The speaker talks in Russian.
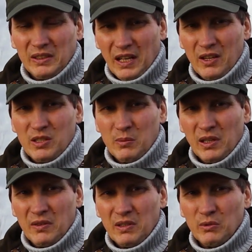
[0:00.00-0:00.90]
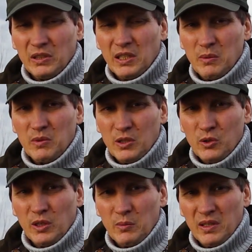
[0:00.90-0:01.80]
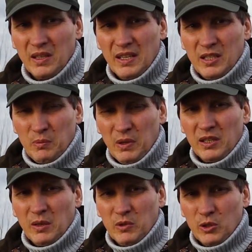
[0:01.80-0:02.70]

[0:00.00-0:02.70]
нравится им ловить вот такими тяжелыми спиннингами,